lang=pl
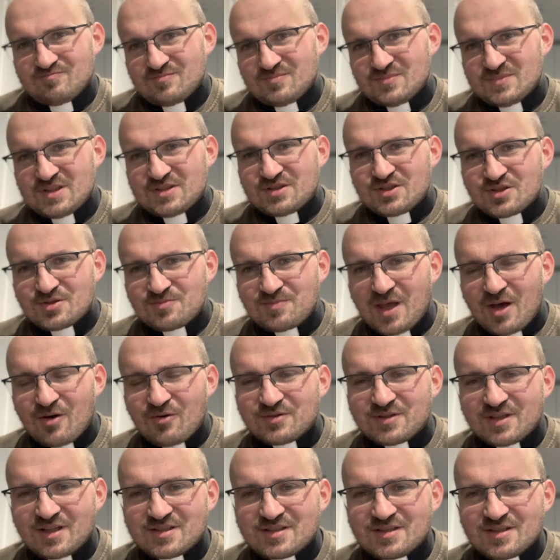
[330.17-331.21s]
znaczy, no że miało
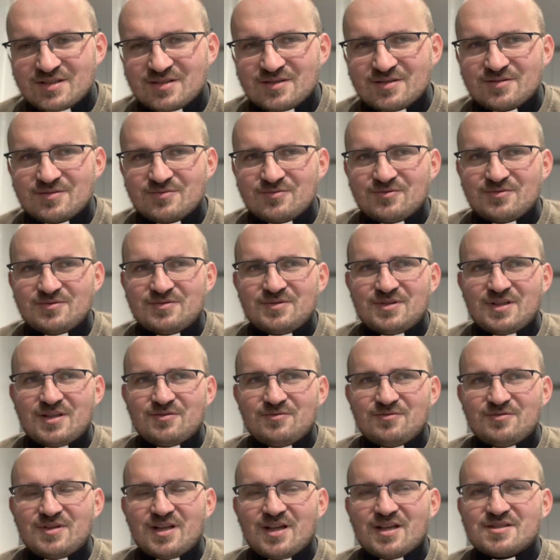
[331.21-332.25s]
tak się nie
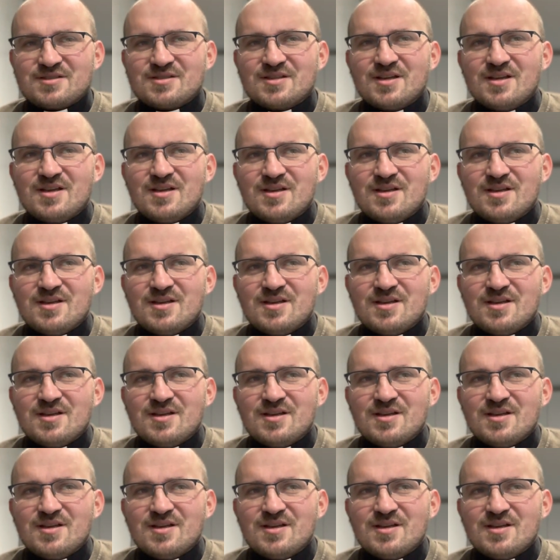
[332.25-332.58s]
udać.